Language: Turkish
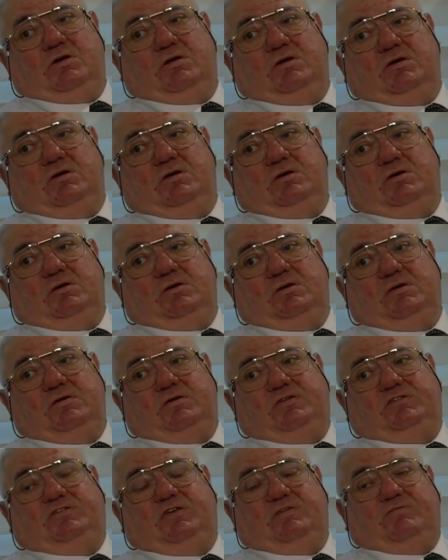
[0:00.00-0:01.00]
E,
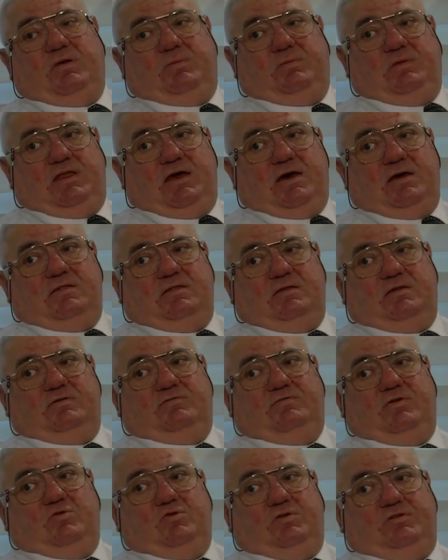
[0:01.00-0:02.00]
sevebilen
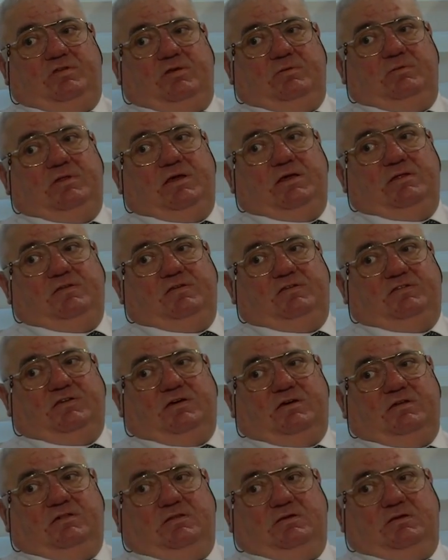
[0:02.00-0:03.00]
ve üretebilen
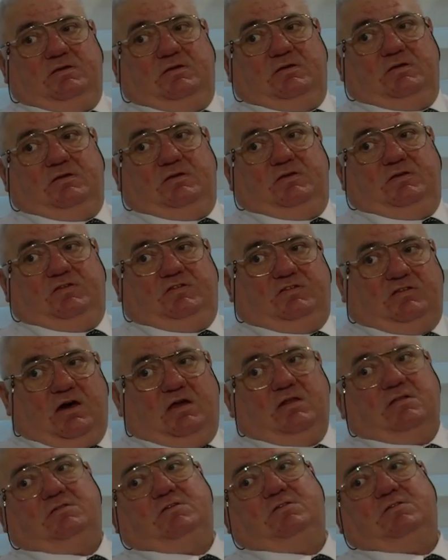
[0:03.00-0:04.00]
insan
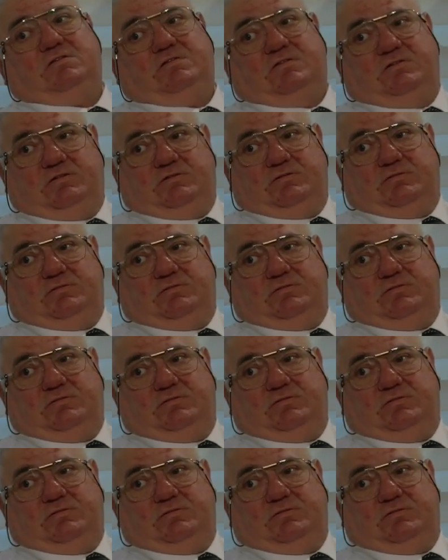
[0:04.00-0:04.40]
sağlıklıdır.